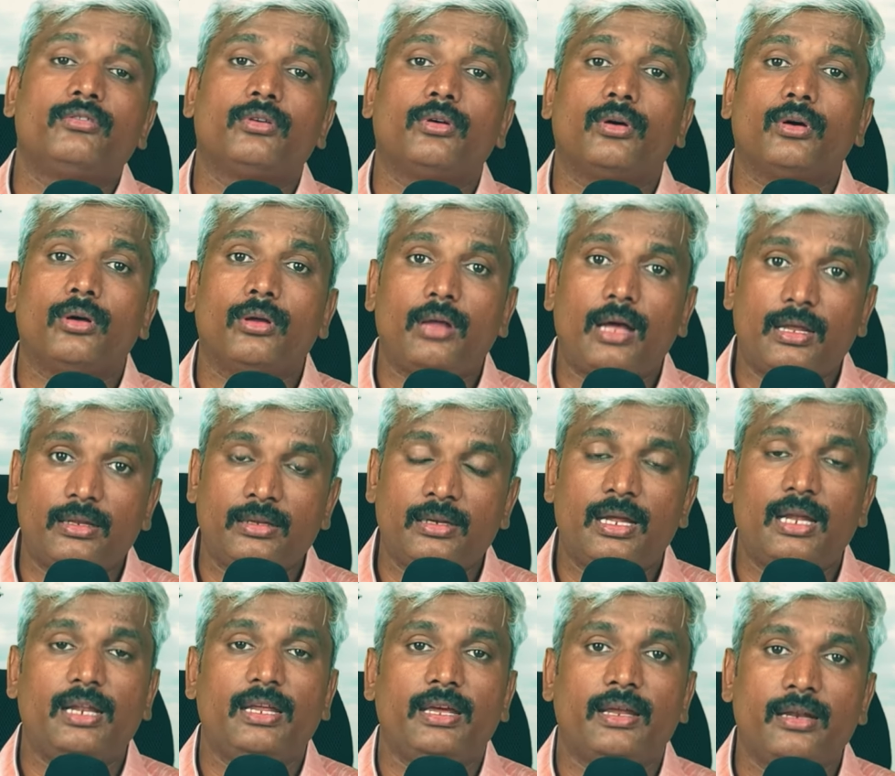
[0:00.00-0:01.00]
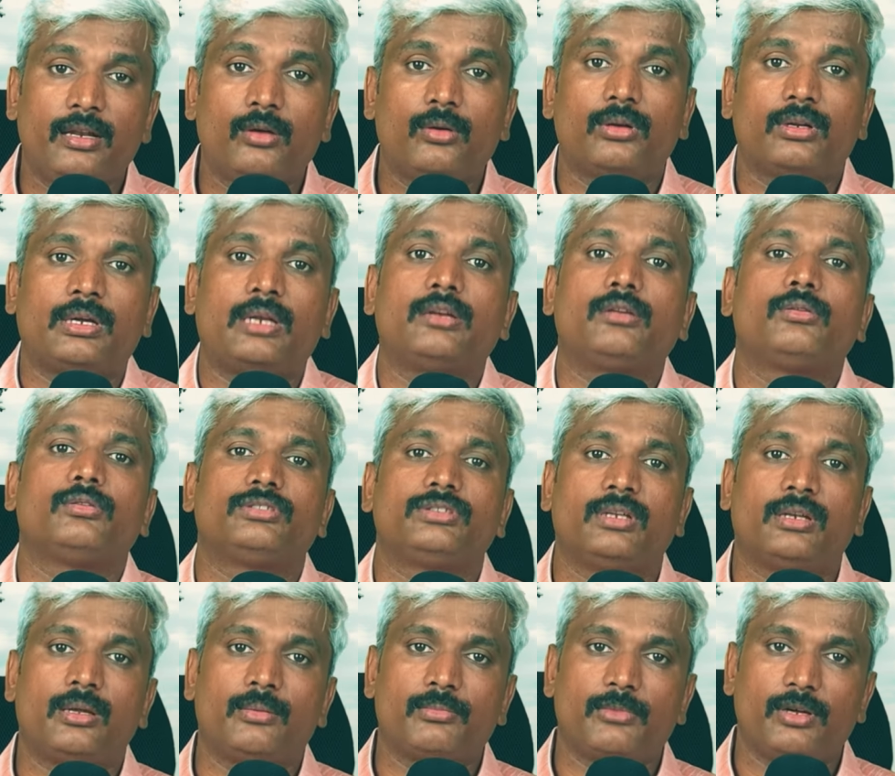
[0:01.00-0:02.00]
ஸோ அதனால் என்ன ஒரு
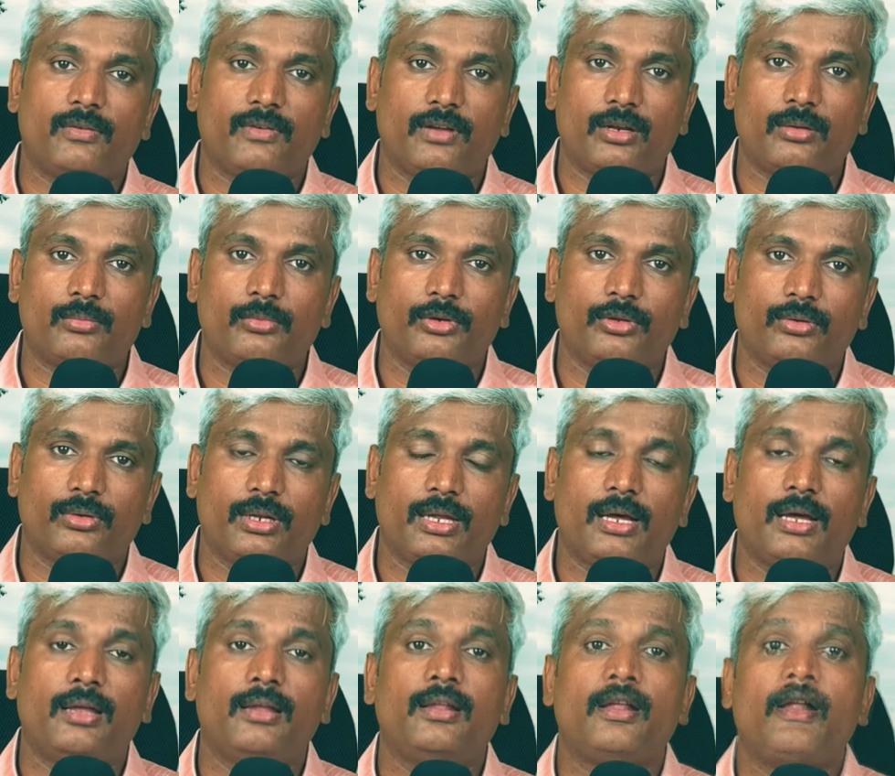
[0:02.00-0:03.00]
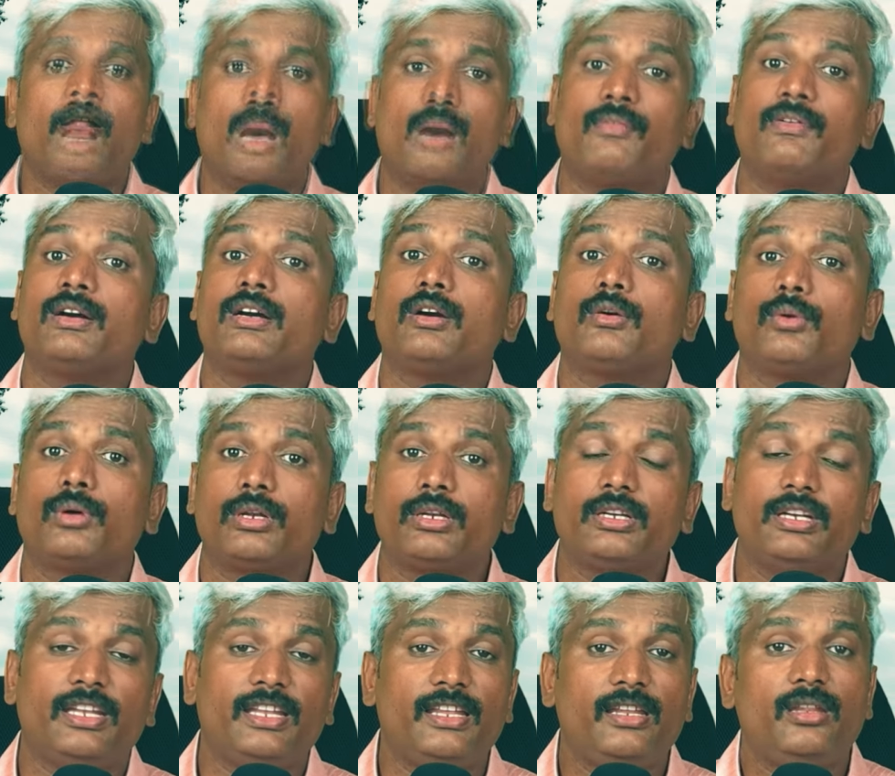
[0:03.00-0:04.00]
கன்க்ளூஷன் நம்ம வர முடியும்னா அவங்க ஒரு
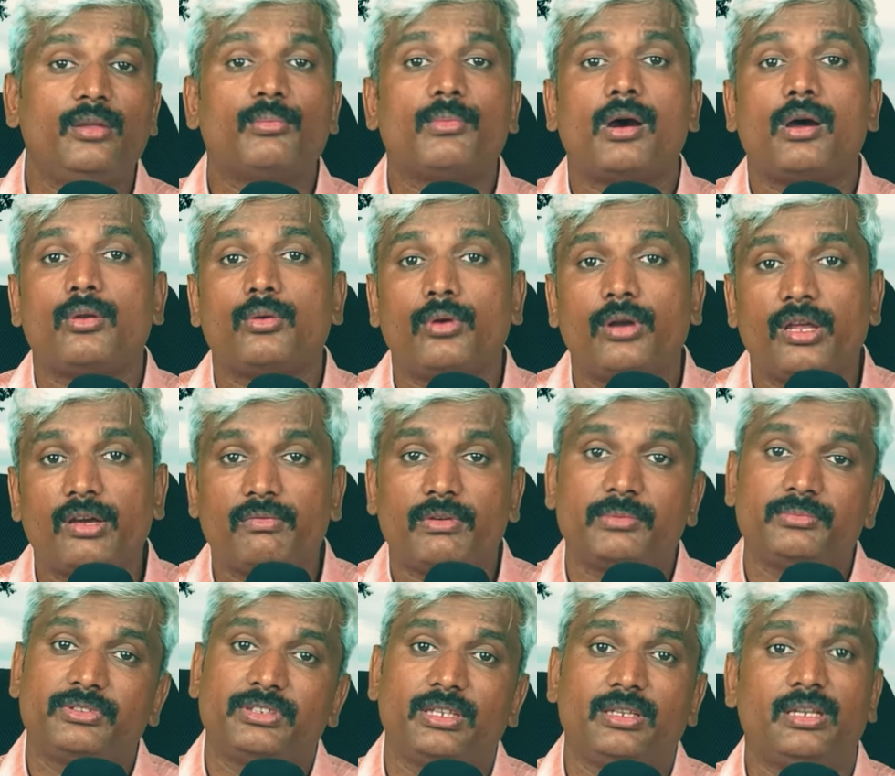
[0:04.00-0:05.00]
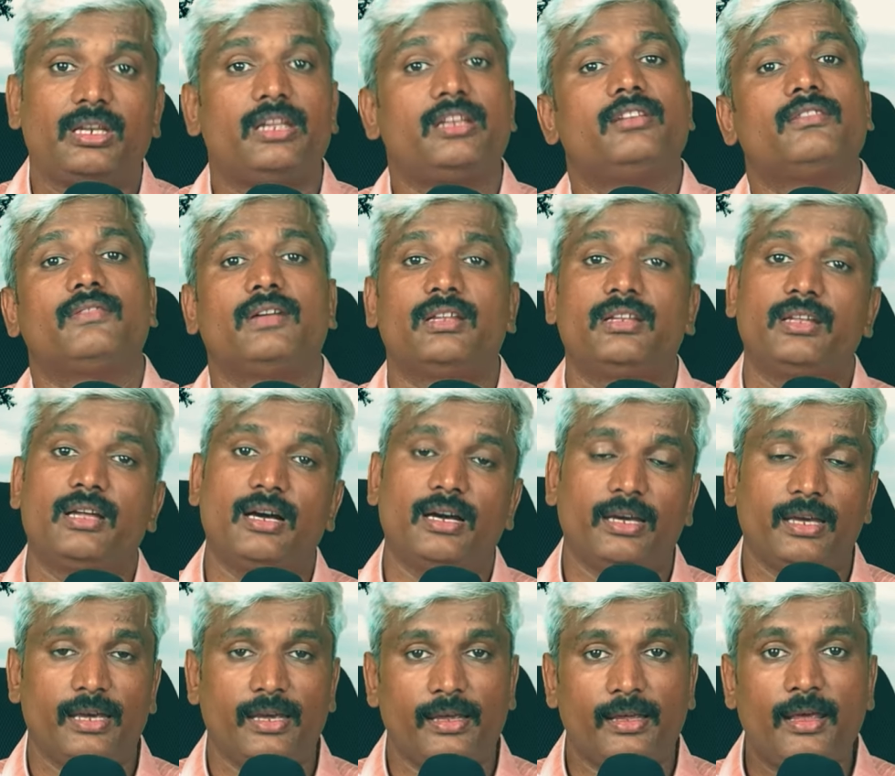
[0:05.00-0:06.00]
நீதிமானுடைய வம்சத்துலேருந்து
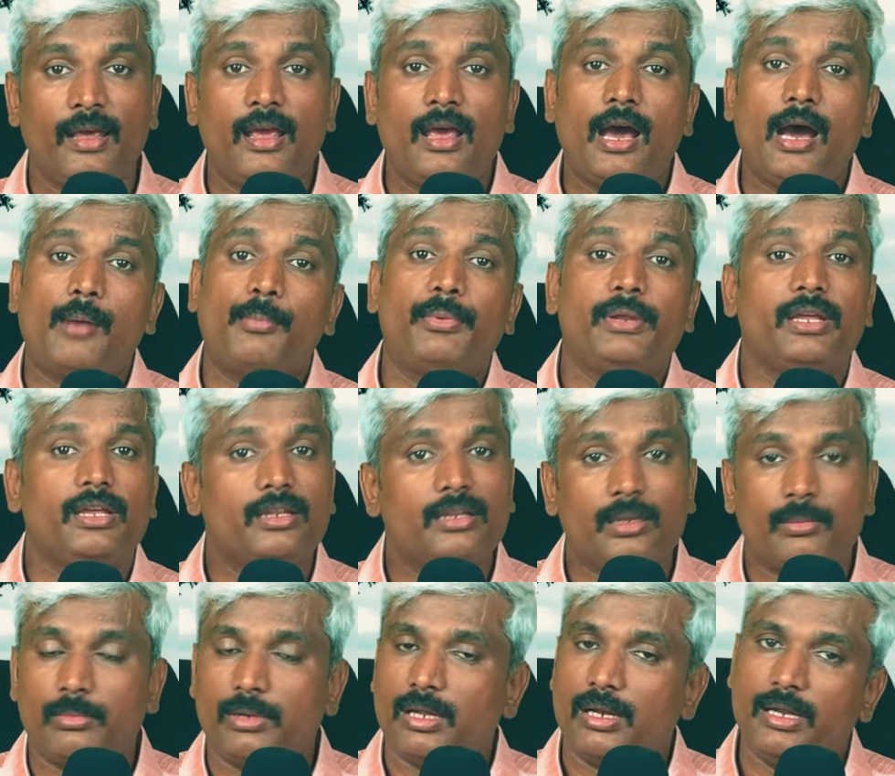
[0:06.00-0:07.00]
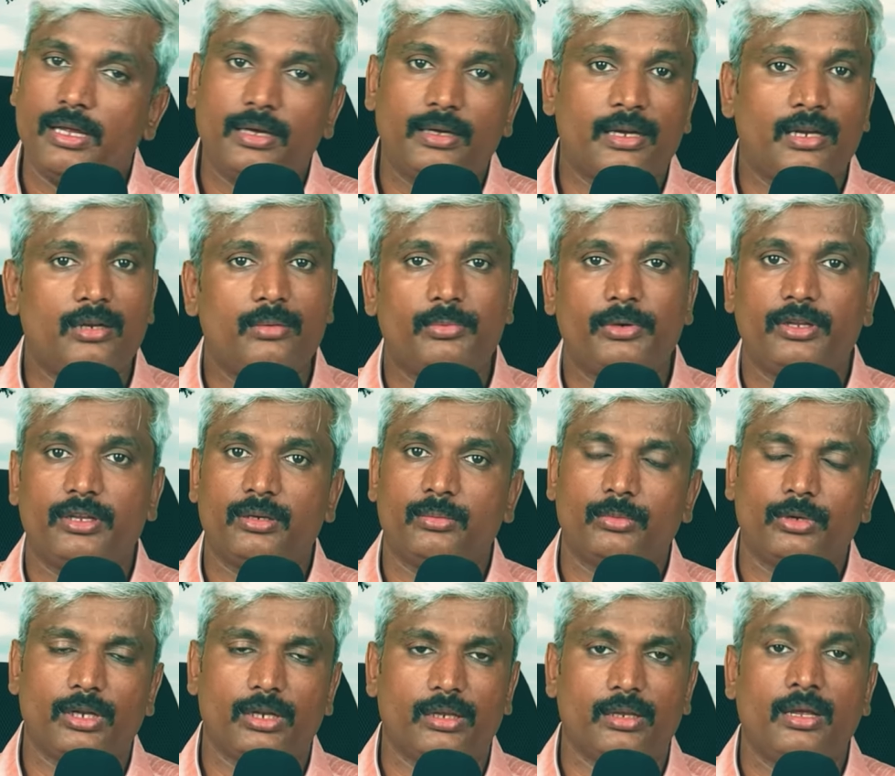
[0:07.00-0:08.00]
வந்தாங்க அப்படிங்கிறது நம்மளால் கண்டுபிடிக்க
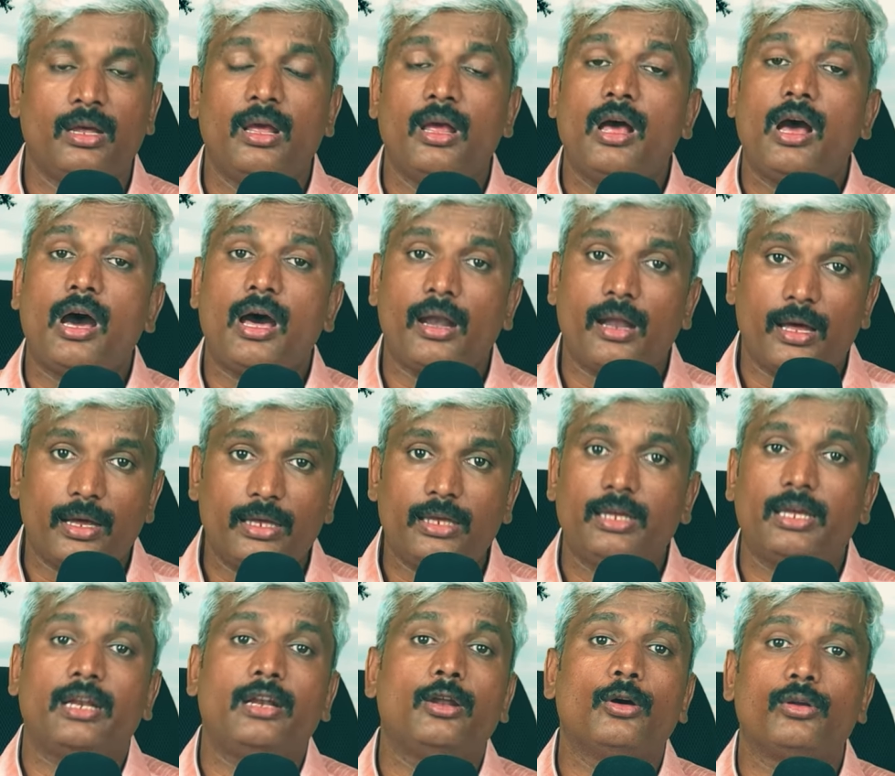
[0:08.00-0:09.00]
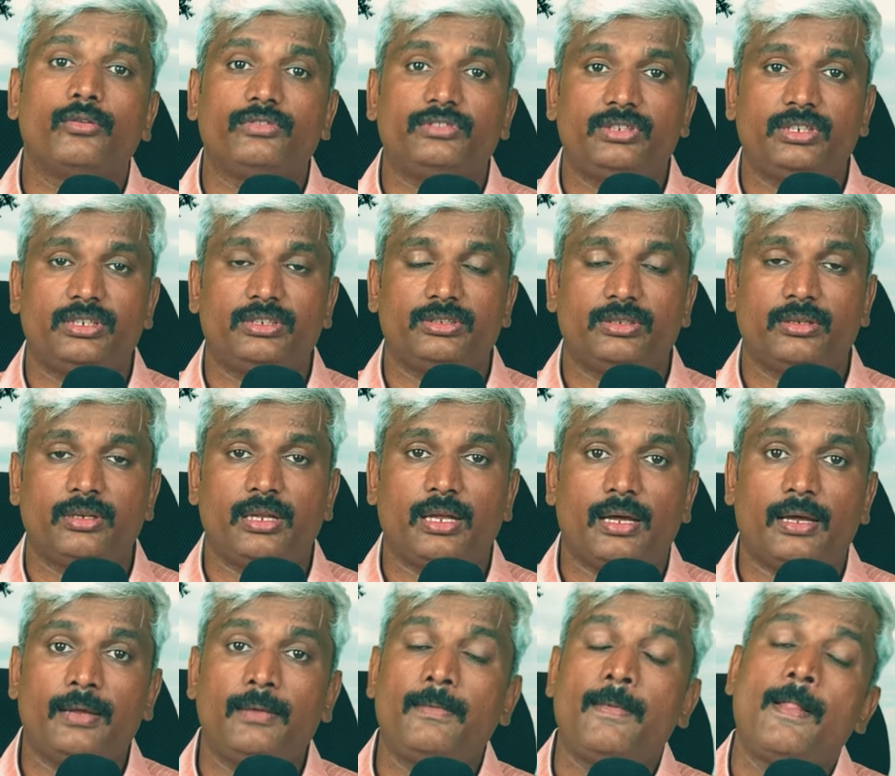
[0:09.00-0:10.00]
முடியுது ஆனால் இங்கே என்ன ஒரு விசேஷம்னா